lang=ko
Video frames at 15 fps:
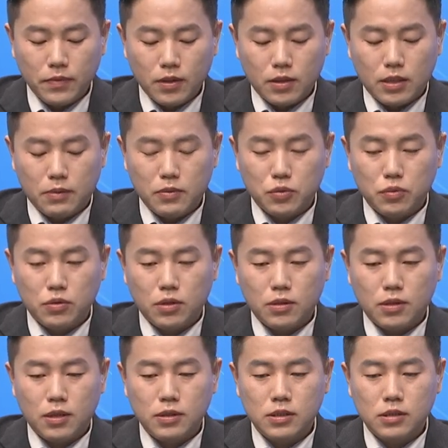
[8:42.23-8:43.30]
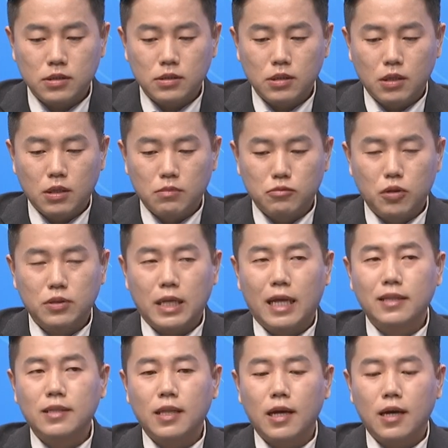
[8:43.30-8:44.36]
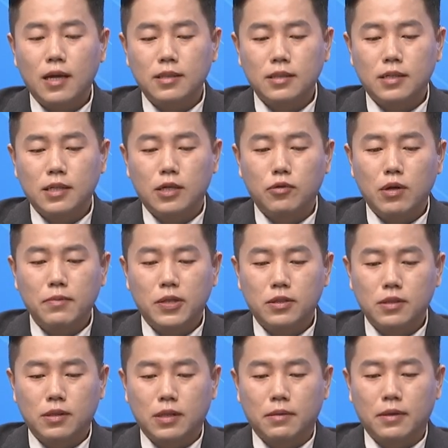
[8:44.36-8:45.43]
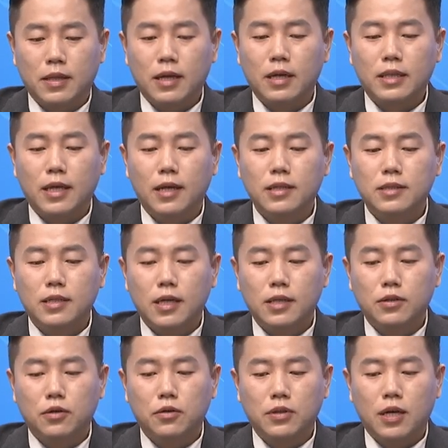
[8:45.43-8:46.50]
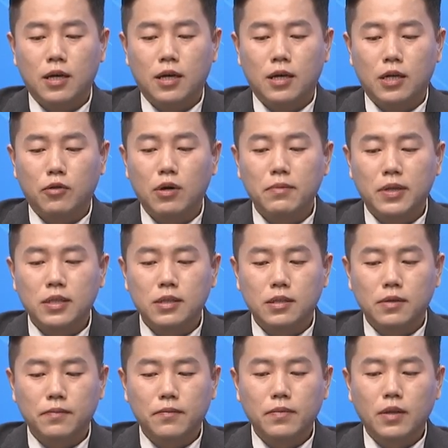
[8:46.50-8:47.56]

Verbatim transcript: 그다음에 손절가는 물론 단타들이라고 하면은 내가 데이트레이더다라고 하면은